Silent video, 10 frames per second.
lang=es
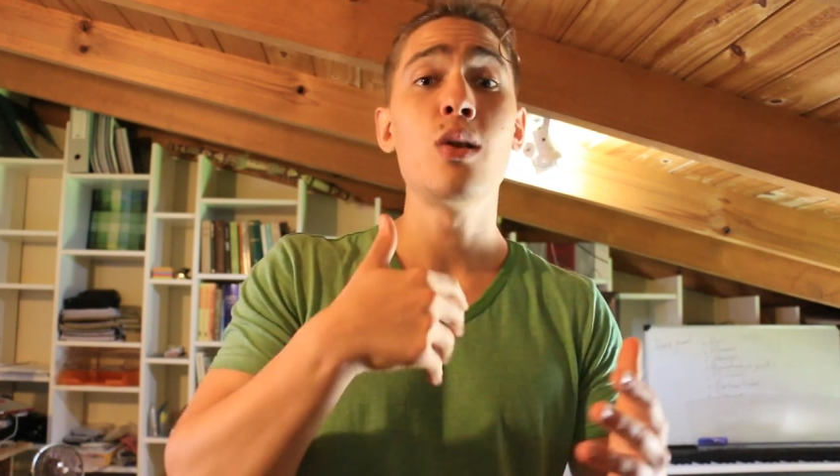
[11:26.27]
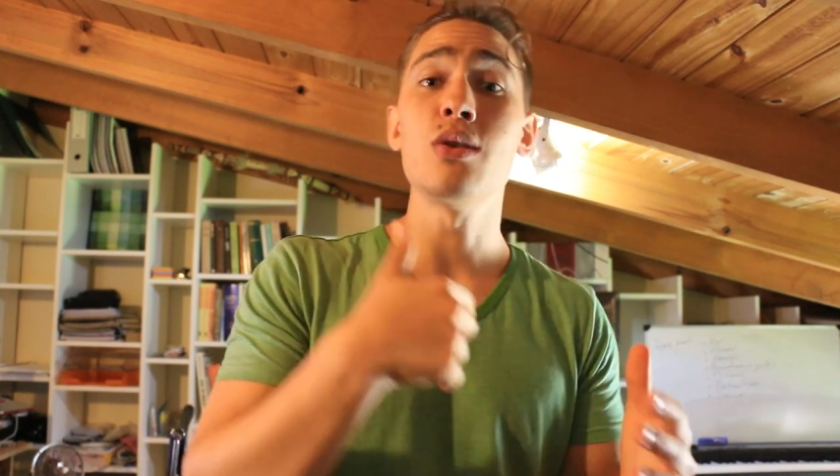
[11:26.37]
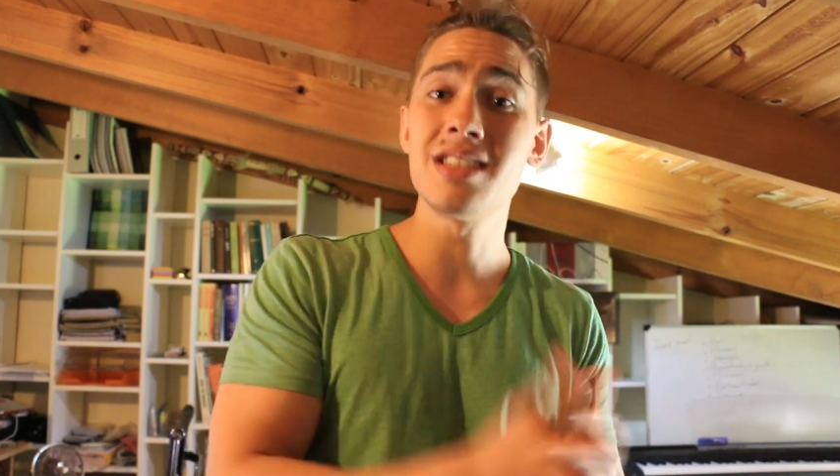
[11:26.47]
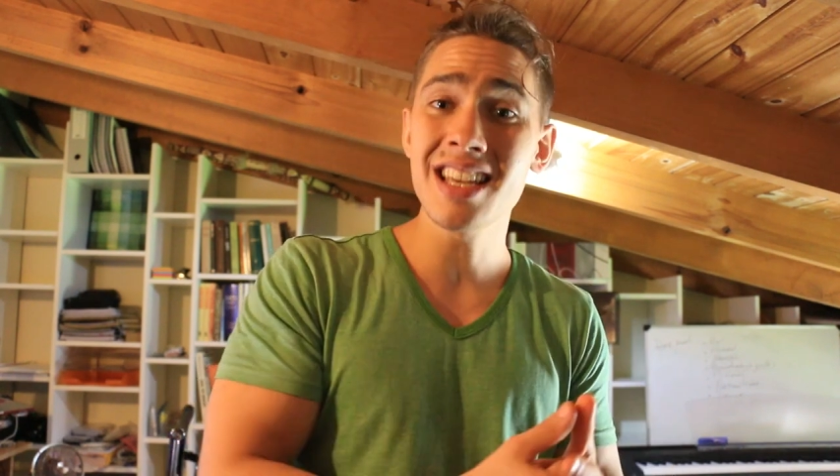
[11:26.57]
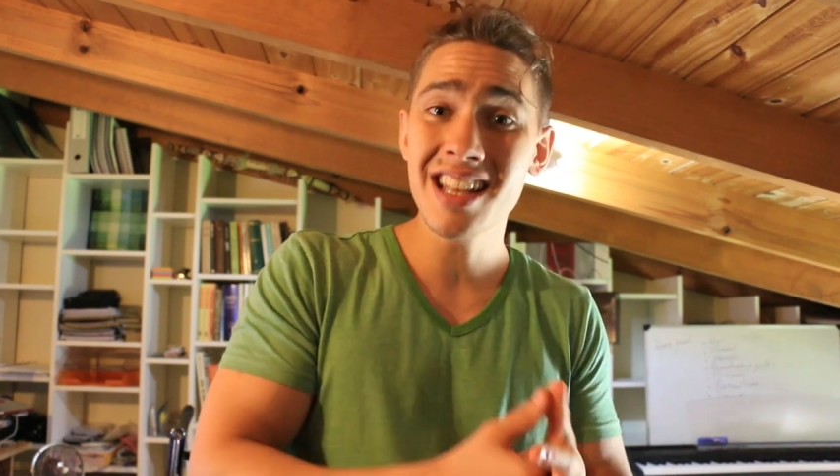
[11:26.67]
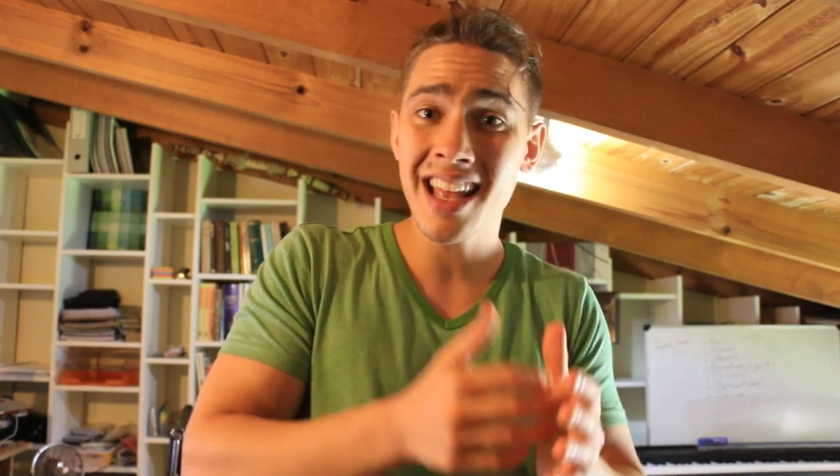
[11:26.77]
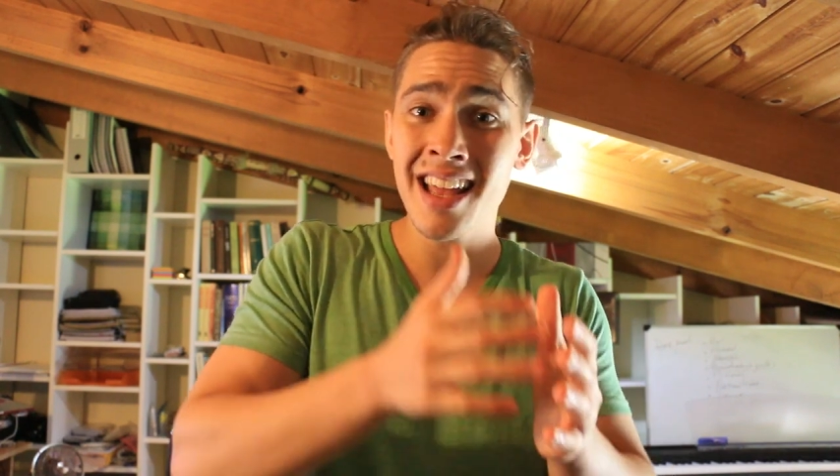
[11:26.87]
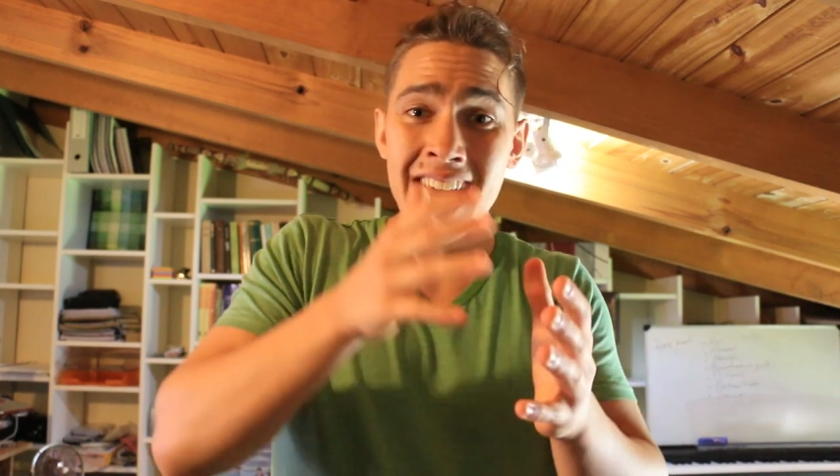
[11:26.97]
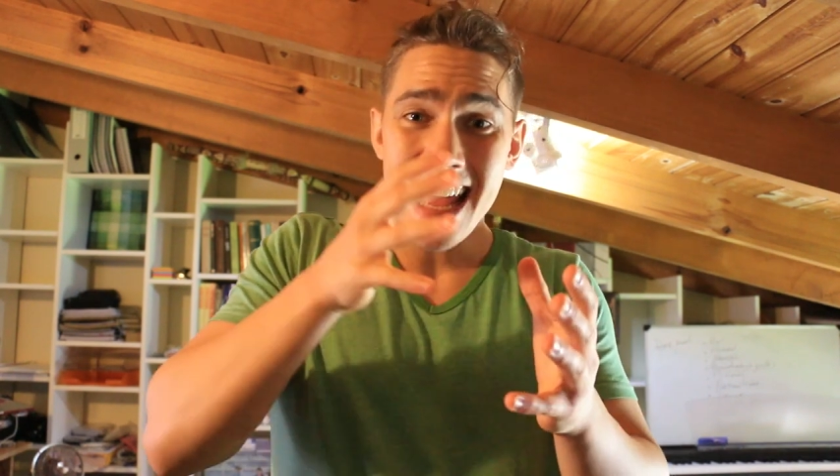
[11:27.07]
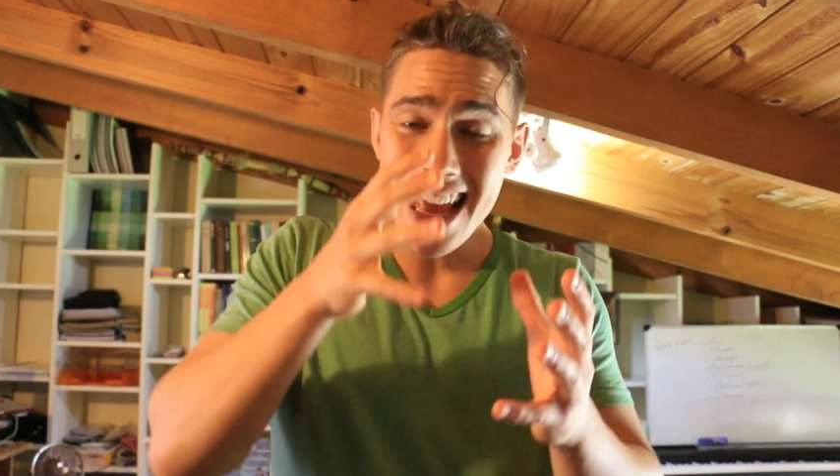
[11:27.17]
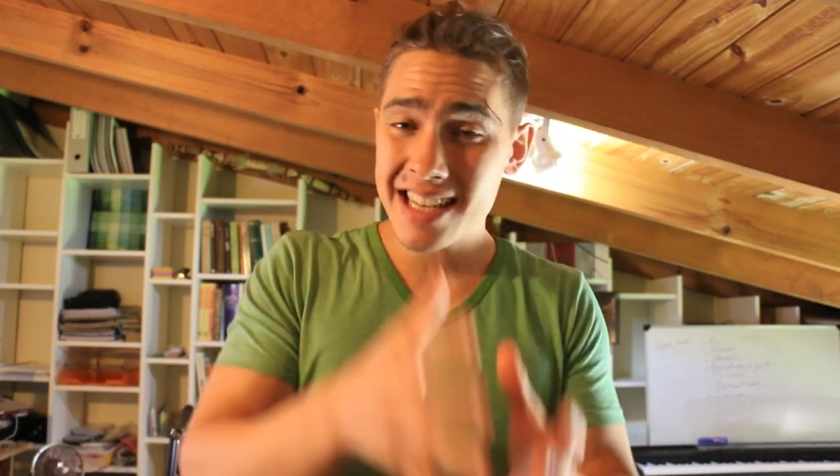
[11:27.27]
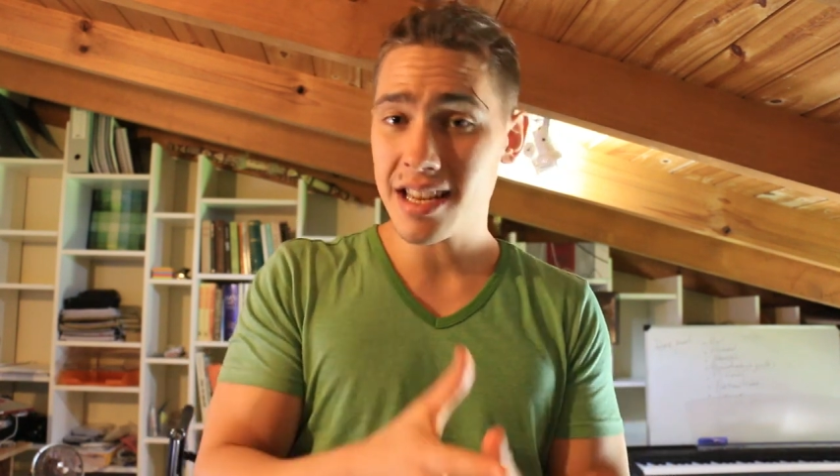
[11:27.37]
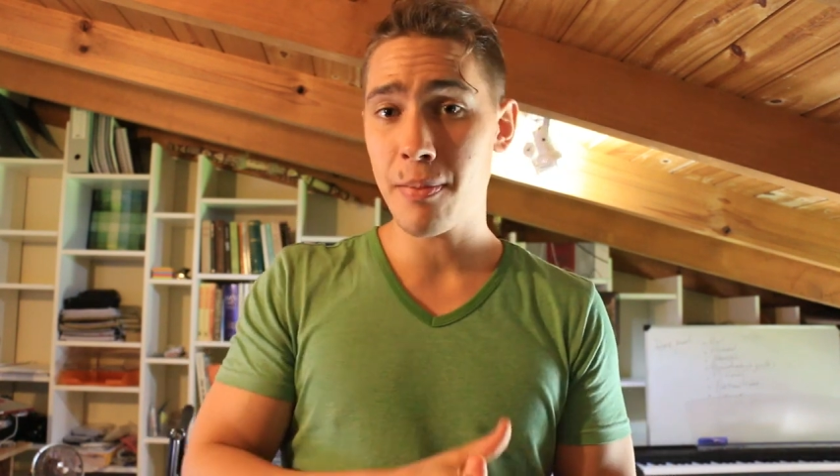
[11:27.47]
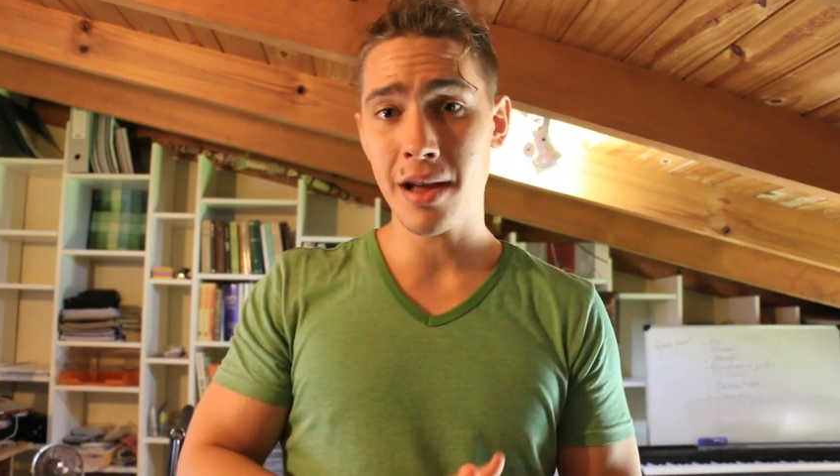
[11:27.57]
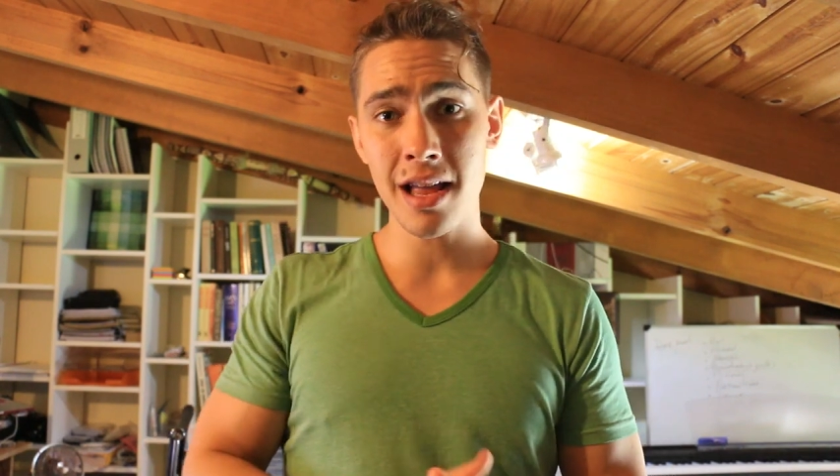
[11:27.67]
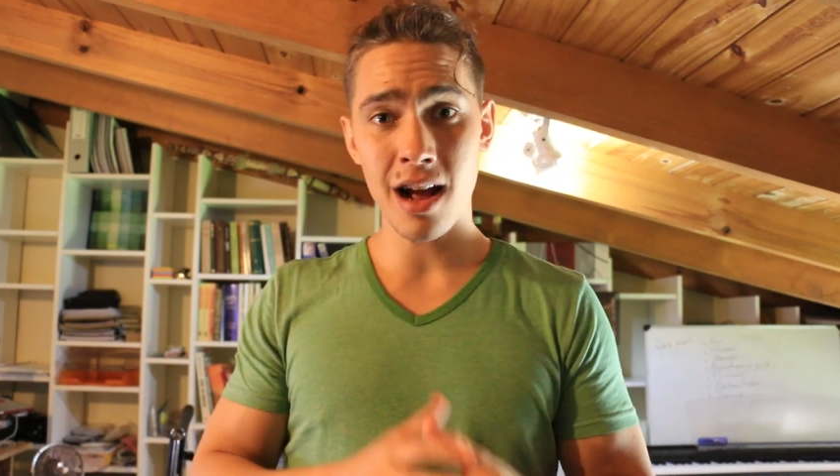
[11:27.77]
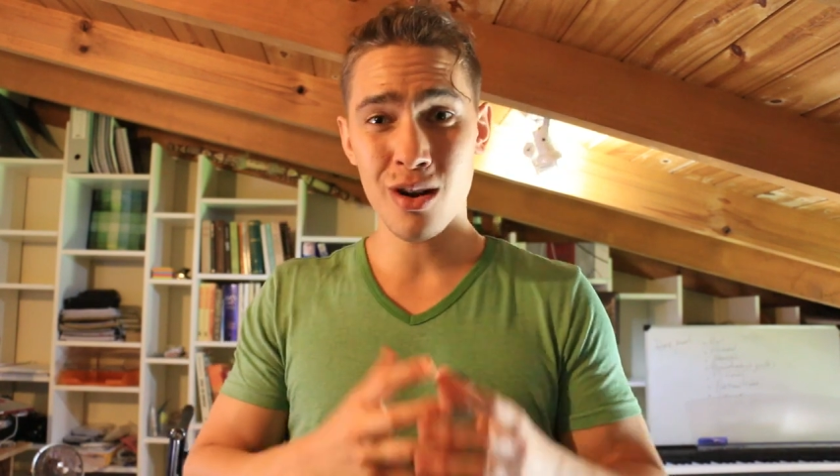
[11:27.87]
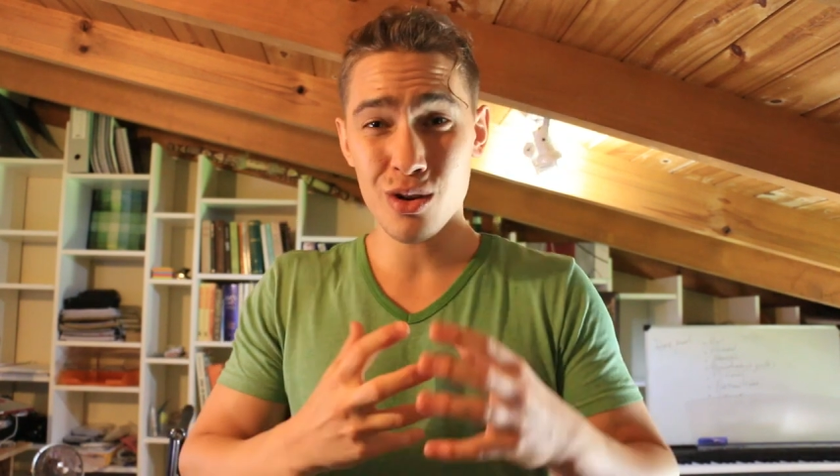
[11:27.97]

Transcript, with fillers: lo hiciste esas pequeñas